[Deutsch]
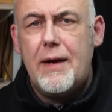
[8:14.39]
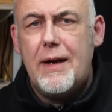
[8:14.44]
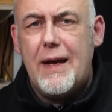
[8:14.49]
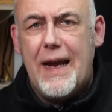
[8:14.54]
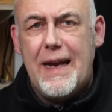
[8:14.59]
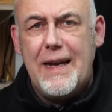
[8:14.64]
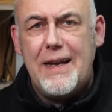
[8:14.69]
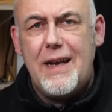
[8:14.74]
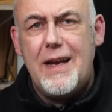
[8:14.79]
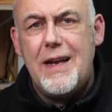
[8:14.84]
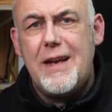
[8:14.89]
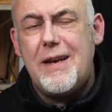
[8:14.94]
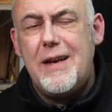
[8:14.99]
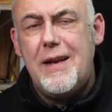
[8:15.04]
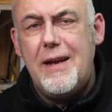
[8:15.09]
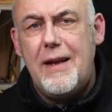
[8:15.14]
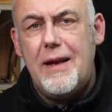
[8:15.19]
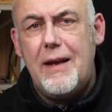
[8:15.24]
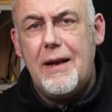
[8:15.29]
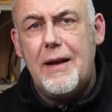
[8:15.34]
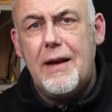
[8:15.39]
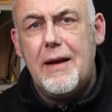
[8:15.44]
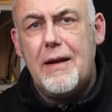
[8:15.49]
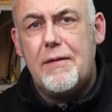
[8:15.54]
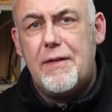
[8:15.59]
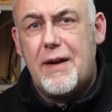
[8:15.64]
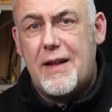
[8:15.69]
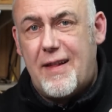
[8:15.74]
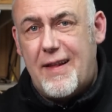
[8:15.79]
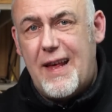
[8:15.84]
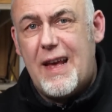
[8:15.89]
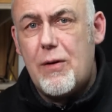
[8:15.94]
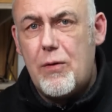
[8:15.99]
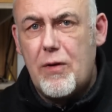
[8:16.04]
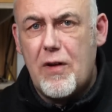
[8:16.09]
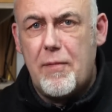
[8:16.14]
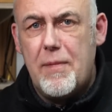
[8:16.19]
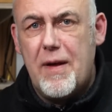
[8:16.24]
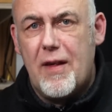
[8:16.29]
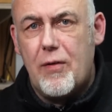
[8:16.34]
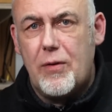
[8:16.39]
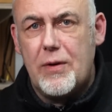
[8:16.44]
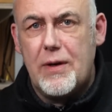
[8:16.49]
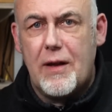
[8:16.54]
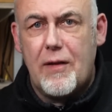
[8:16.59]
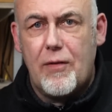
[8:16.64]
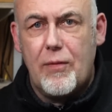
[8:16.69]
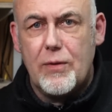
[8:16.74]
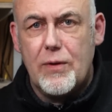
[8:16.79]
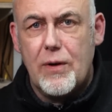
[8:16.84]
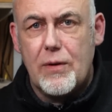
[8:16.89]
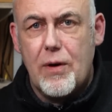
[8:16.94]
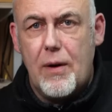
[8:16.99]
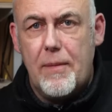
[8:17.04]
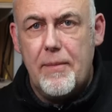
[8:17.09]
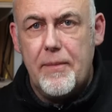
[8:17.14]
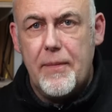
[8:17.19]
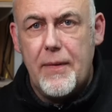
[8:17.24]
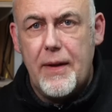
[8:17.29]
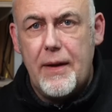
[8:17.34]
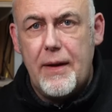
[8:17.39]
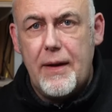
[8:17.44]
endlich die Verzerrungsmessung dazu gekommen.